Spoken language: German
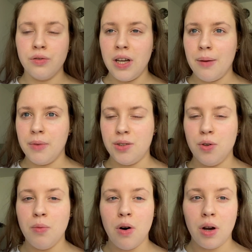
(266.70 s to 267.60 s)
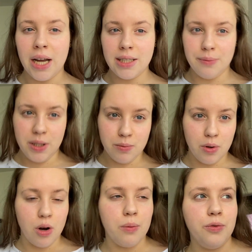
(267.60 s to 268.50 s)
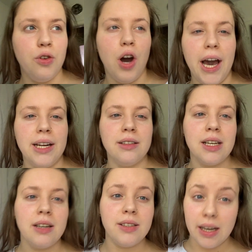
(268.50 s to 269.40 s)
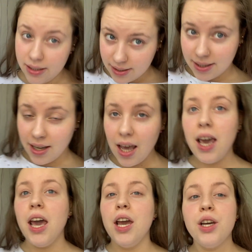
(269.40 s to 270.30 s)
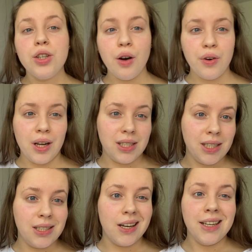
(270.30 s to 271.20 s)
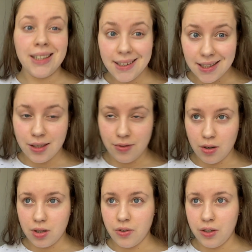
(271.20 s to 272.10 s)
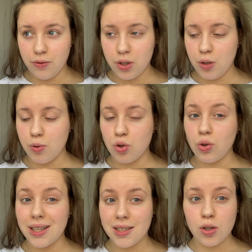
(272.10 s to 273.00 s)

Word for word: wir haben jetzt für morgen einen Termin bekommen für einen Test. Ich hoffe, dass dieser negativ ausfallen wird. Ich bin schon ganz